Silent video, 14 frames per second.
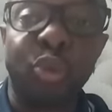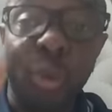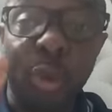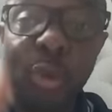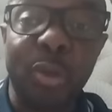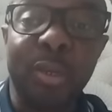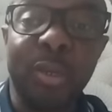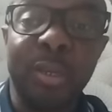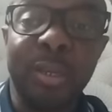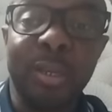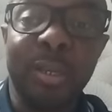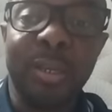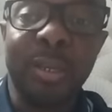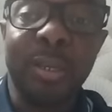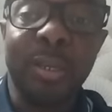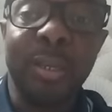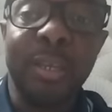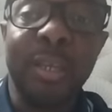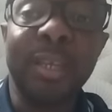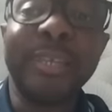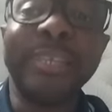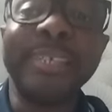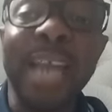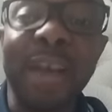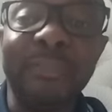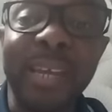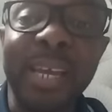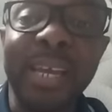ceux qui
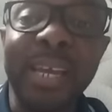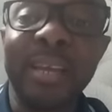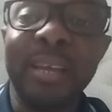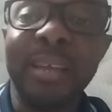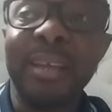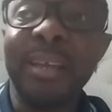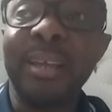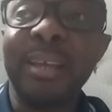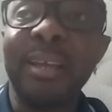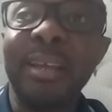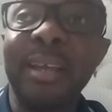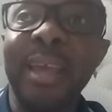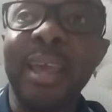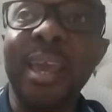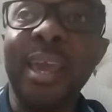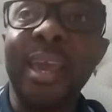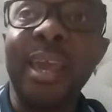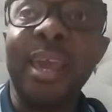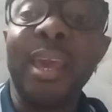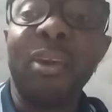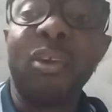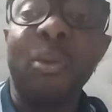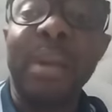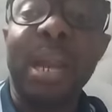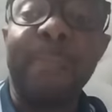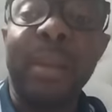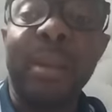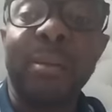avaient comment on appelle,
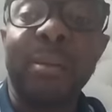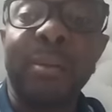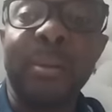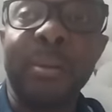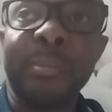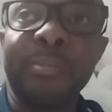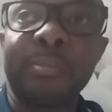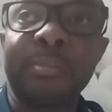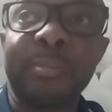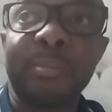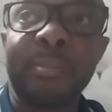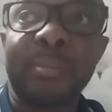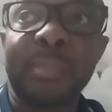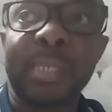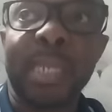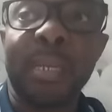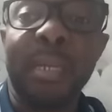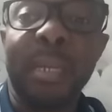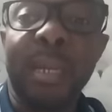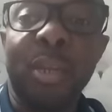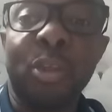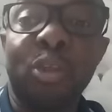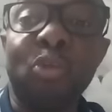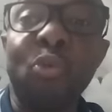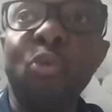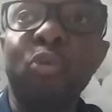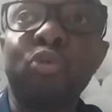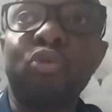euh,
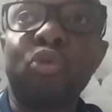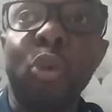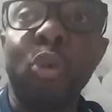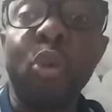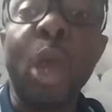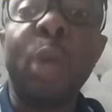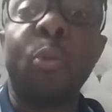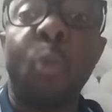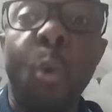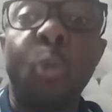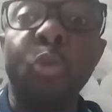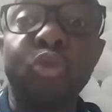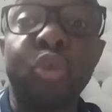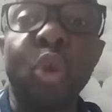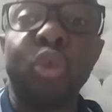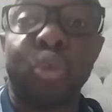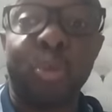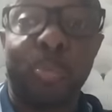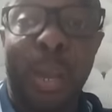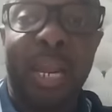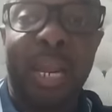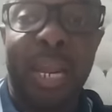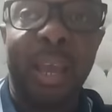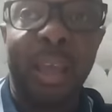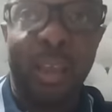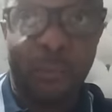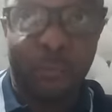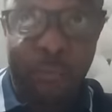tout le concours dont tu parles là,
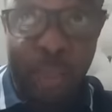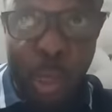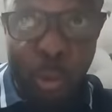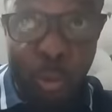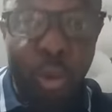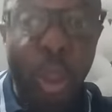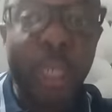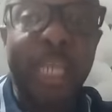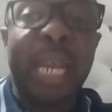viens nous donner